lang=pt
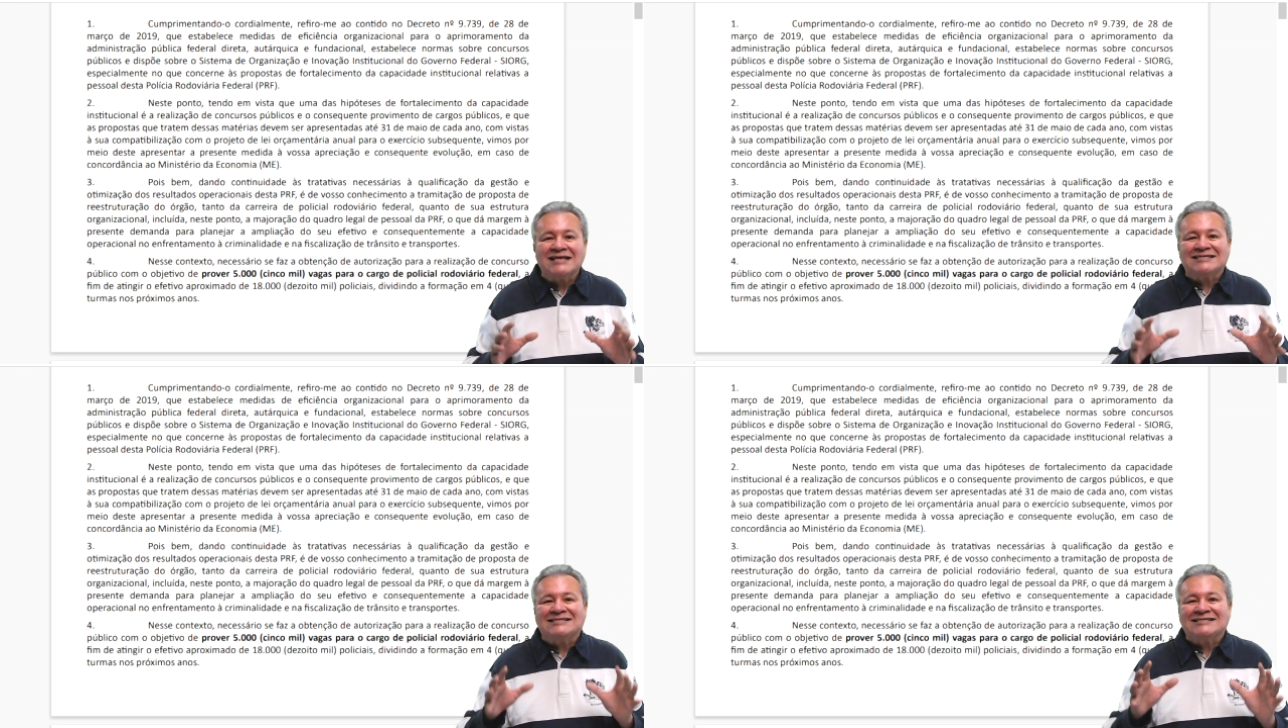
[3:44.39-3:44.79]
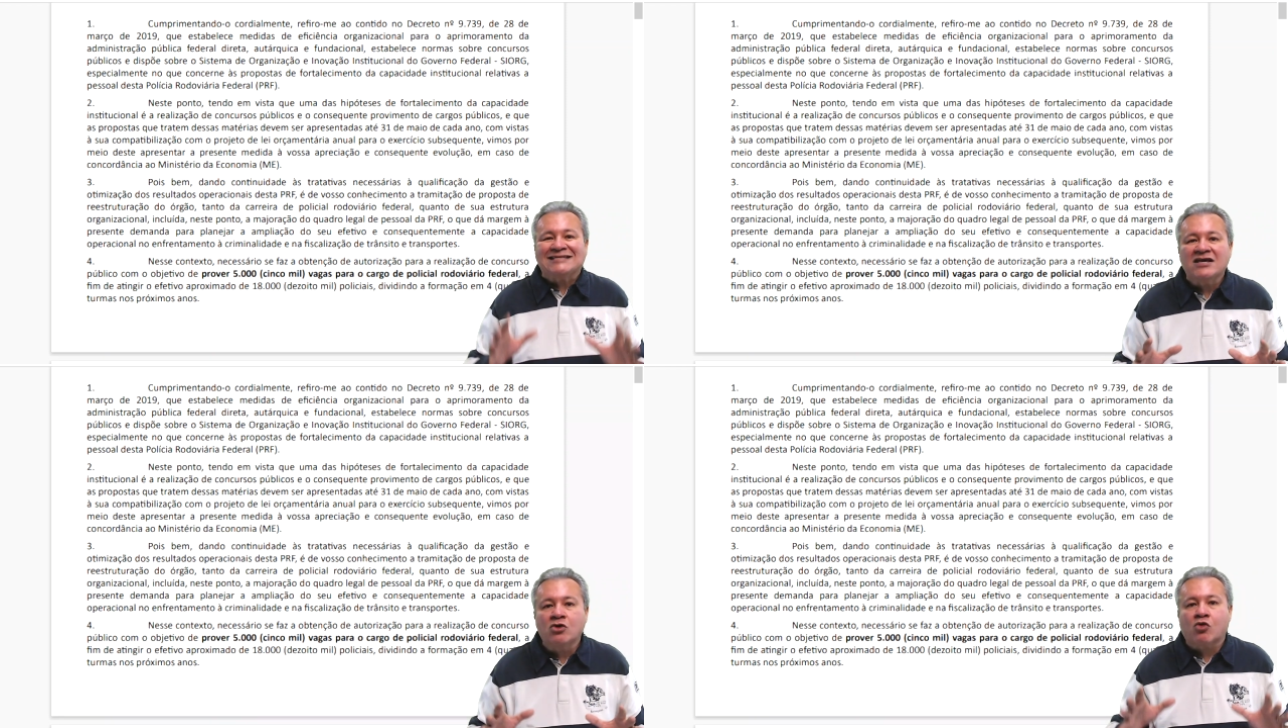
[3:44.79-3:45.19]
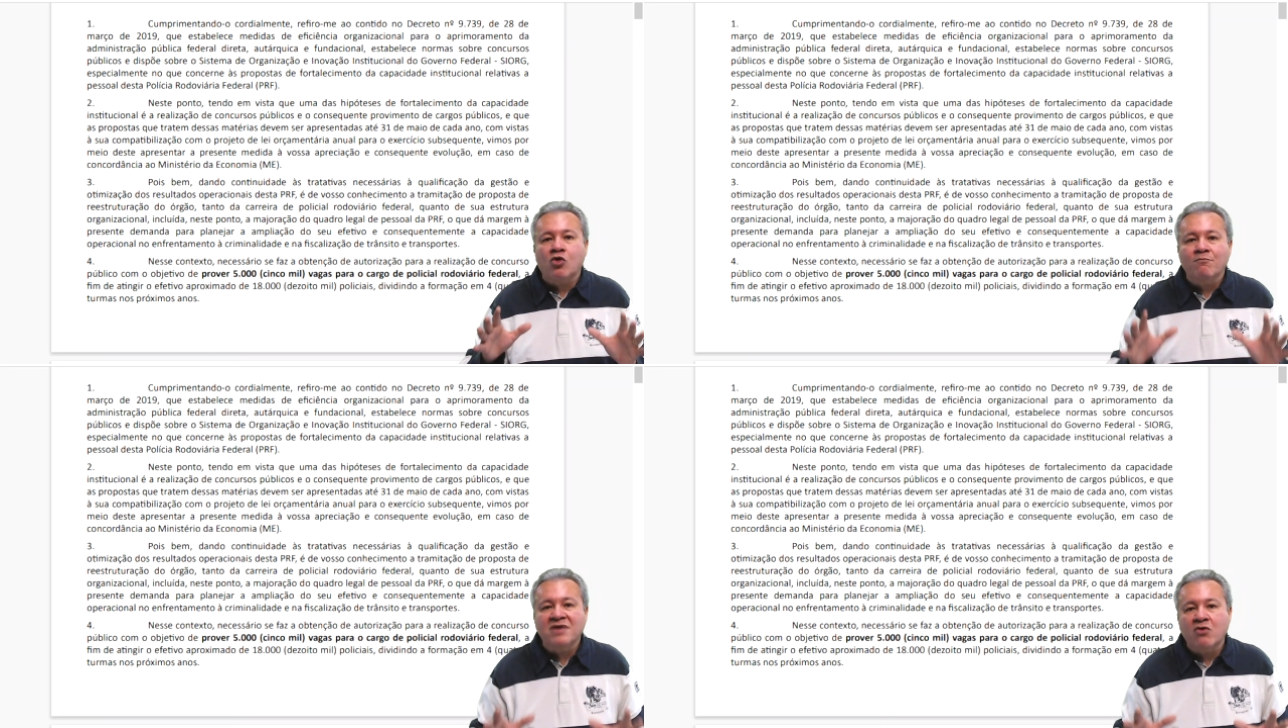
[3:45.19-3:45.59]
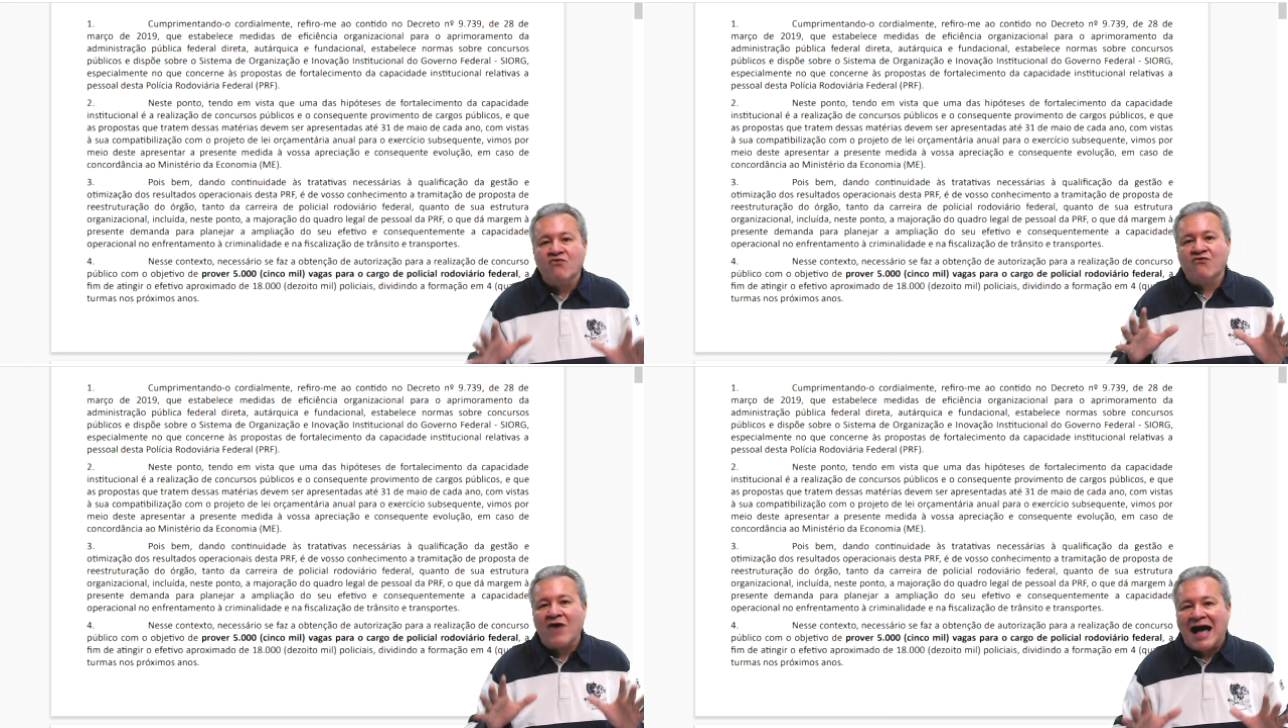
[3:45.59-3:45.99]
5 mil
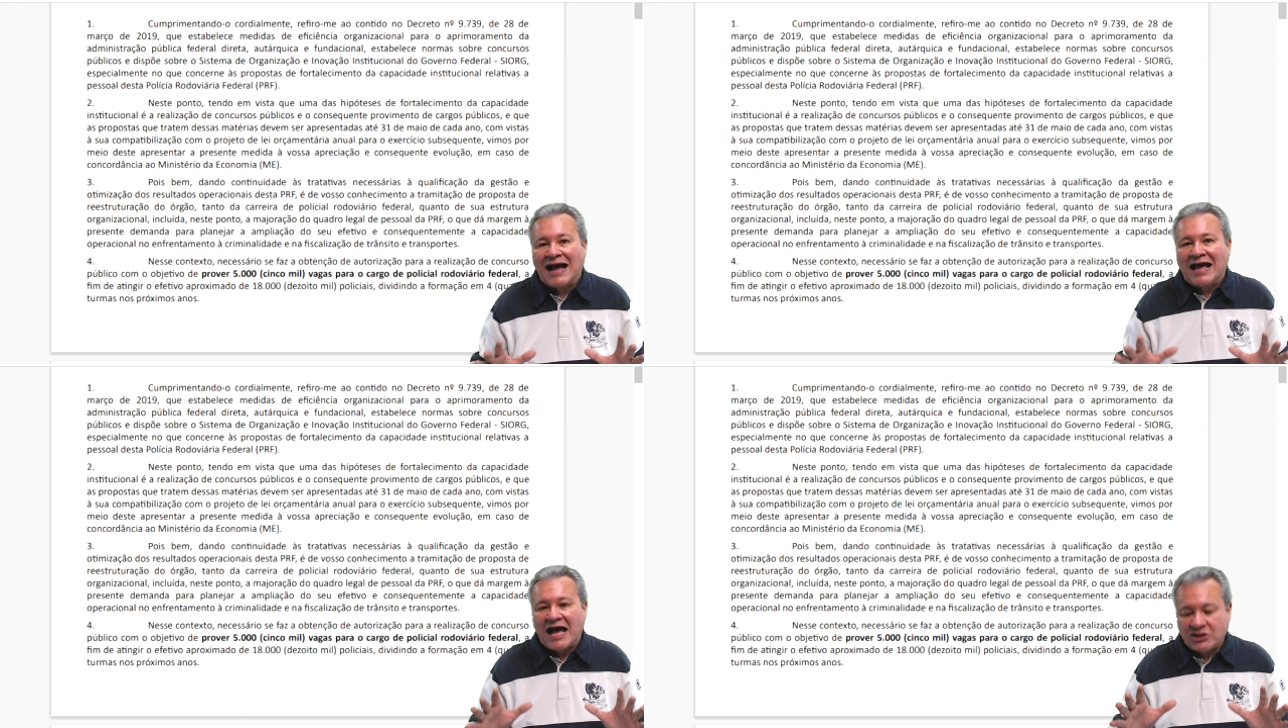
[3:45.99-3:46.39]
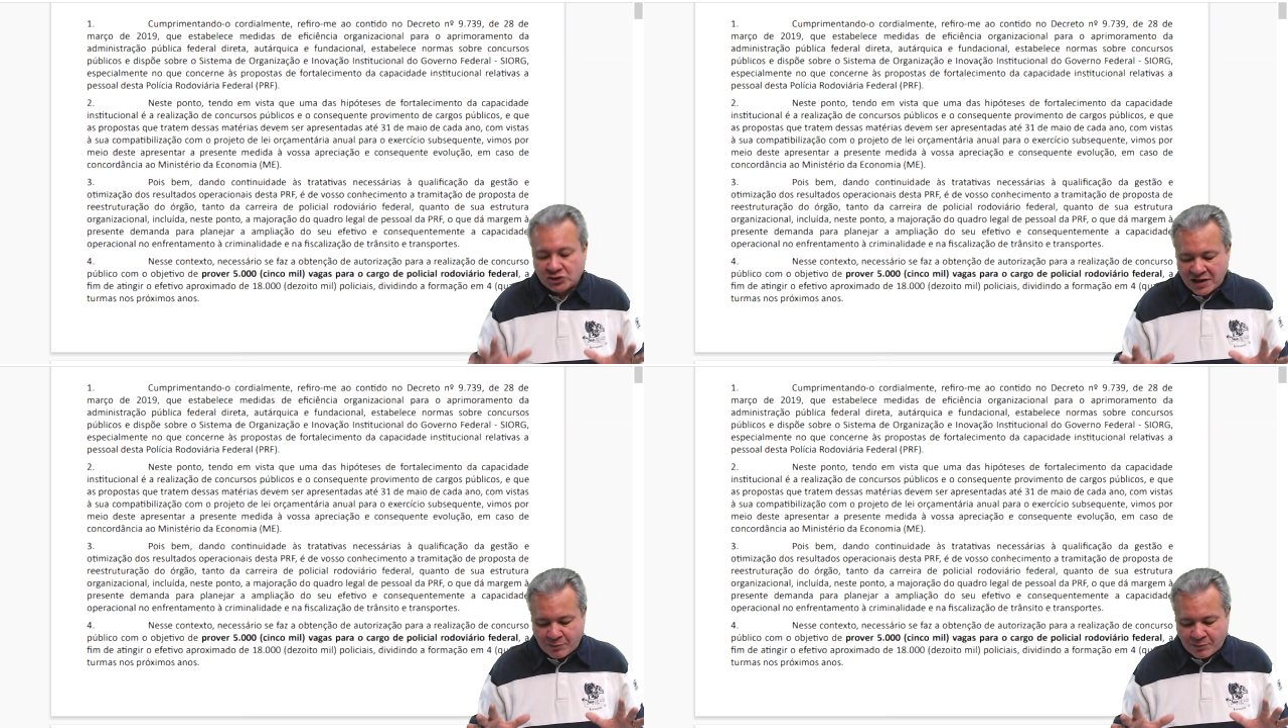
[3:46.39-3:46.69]
vagas de